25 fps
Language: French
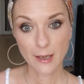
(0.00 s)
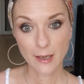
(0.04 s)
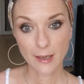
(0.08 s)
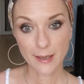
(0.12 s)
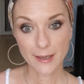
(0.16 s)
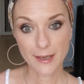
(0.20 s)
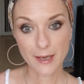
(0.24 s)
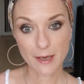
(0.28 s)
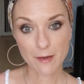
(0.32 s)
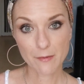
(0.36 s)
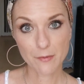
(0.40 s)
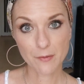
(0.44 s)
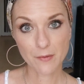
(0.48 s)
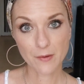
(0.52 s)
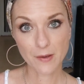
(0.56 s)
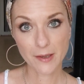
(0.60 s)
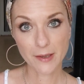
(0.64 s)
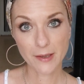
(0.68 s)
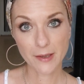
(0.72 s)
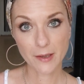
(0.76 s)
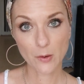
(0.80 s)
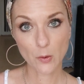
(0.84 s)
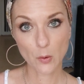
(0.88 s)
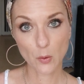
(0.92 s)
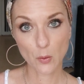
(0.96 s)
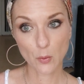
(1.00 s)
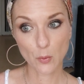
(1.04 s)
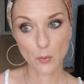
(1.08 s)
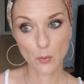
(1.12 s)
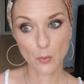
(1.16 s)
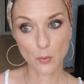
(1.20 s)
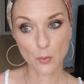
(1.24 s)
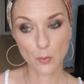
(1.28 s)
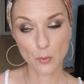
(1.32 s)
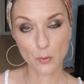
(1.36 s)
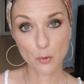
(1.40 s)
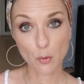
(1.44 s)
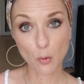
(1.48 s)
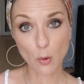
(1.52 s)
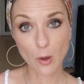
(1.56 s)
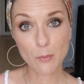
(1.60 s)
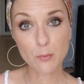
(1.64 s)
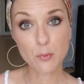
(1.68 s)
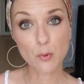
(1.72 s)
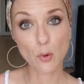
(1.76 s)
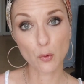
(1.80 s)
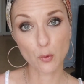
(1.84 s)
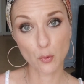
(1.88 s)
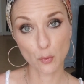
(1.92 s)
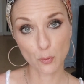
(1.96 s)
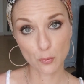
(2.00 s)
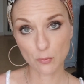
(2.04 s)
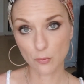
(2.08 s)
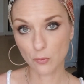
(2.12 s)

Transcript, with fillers: il y avait 3 euh, pour 2.